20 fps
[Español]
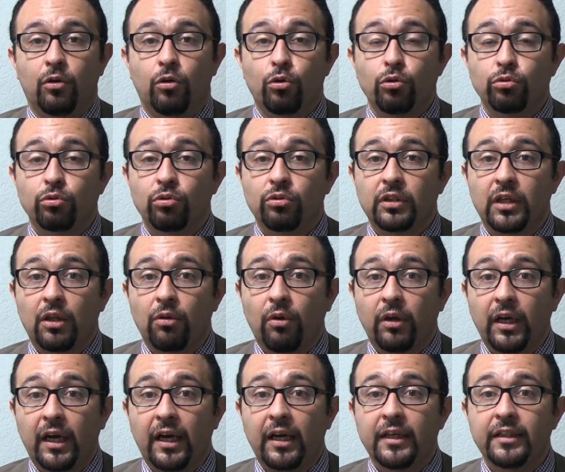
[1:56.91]
costos
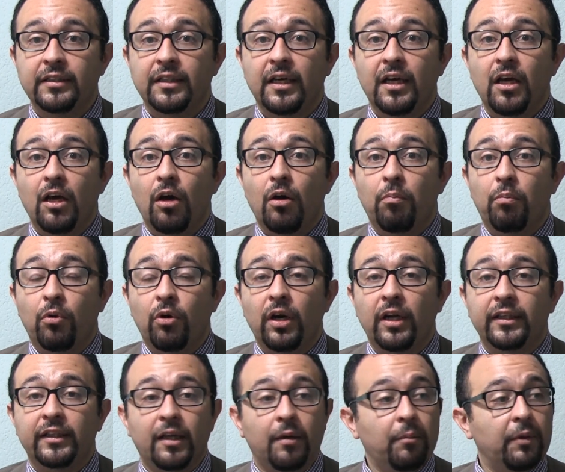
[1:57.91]
aduanales
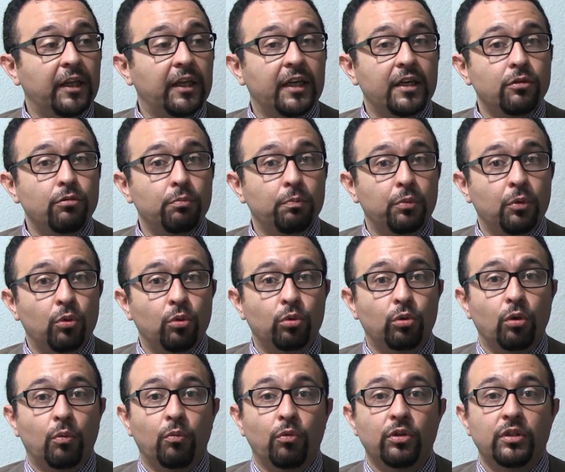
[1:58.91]
por el tema de que es un
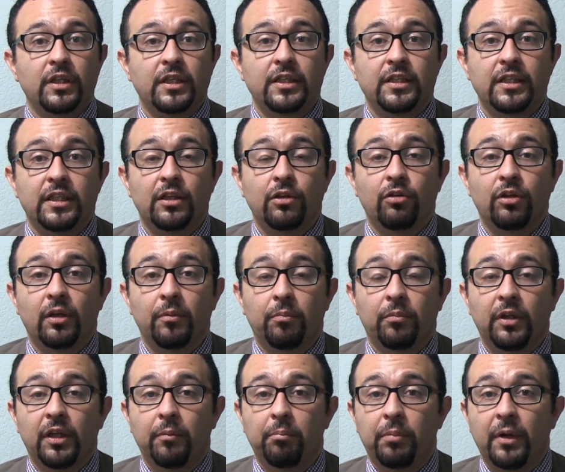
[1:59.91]
producto muy sencillo de
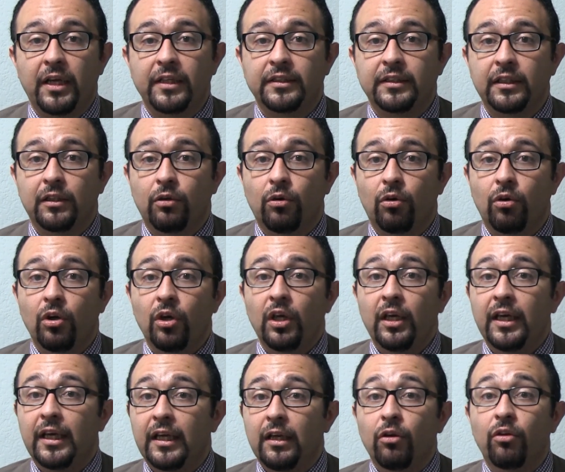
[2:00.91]
plástico
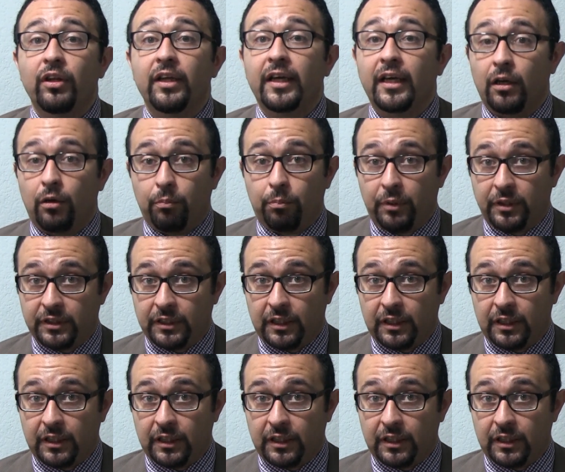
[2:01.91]
y lo dejaron